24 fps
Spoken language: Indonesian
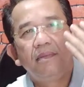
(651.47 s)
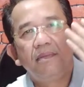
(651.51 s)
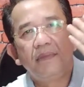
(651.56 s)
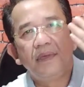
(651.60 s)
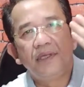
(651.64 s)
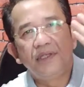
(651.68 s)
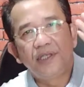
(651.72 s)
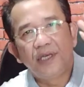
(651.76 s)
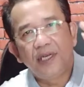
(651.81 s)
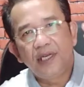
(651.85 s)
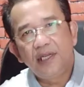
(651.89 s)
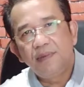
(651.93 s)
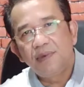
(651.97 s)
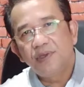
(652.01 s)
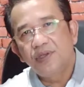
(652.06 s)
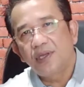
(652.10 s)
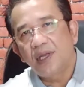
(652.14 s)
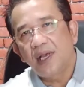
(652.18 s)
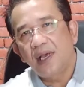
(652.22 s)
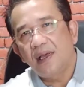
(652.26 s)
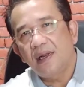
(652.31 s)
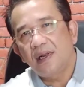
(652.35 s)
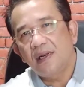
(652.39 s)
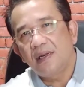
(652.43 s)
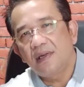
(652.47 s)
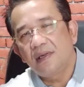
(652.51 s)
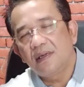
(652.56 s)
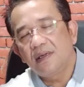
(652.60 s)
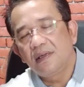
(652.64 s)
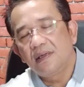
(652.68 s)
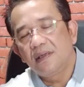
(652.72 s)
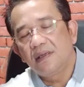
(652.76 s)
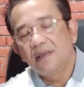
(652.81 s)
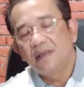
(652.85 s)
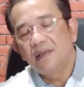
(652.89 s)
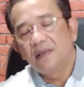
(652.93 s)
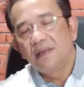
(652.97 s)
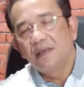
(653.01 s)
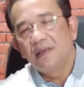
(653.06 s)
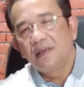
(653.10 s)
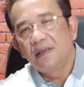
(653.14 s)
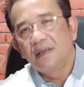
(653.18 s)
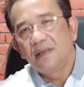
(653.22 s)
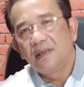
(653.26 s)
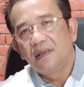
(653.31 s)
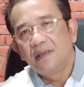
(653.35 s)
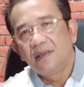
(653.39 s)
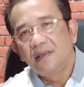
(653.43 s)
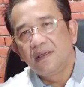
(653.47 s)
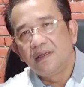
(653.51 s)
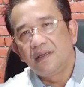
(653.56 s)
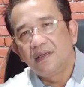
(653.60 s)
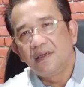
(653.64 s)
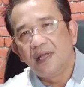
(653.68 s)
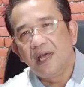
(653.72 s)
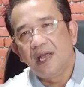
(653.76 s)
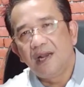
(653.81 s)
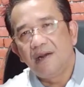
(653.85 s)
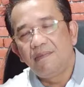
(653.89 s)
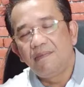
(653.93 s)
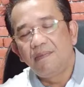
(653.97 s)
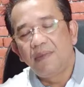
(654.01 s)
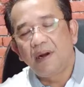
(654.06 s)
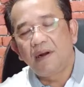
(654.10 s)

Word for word: menjadi besar dan